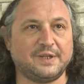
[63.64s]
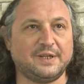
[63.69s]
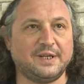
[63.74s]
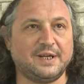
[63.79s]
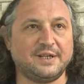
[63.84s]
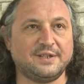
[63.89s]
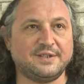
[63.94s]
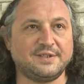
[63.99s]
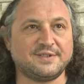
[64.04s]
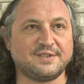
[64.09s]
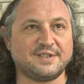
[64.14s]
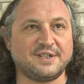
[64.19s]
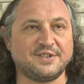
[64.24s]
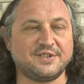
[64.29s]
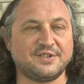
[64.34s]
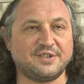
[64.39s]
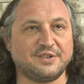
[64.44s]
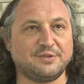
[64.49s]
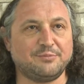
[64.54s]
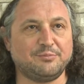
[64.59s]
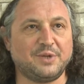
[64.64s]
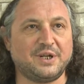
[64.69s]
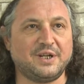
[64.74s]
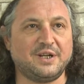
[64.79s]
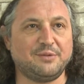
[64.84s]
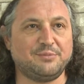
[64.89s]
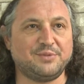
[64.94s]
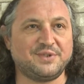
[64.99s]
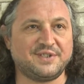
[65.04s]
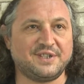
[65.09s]
yani saçlarım
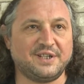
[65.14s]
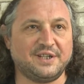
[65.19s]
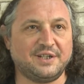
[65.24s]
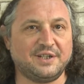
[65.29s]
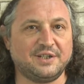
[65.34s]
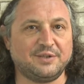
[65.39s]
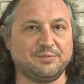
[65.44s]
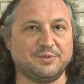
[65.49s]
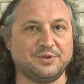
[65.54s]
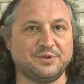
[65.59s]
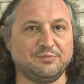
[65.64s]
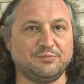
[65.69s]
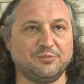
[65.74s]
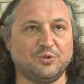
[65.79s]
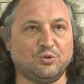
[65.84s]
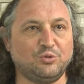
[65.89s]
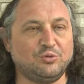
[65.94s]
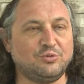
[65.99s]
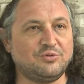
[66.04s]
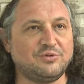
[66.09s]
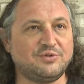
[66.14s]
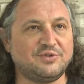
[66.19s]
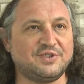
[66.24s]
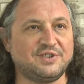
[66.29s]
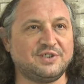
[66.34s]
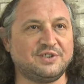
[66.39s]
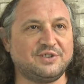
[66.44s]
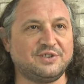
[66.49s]
bayağı bir seyrek benim. Onun sık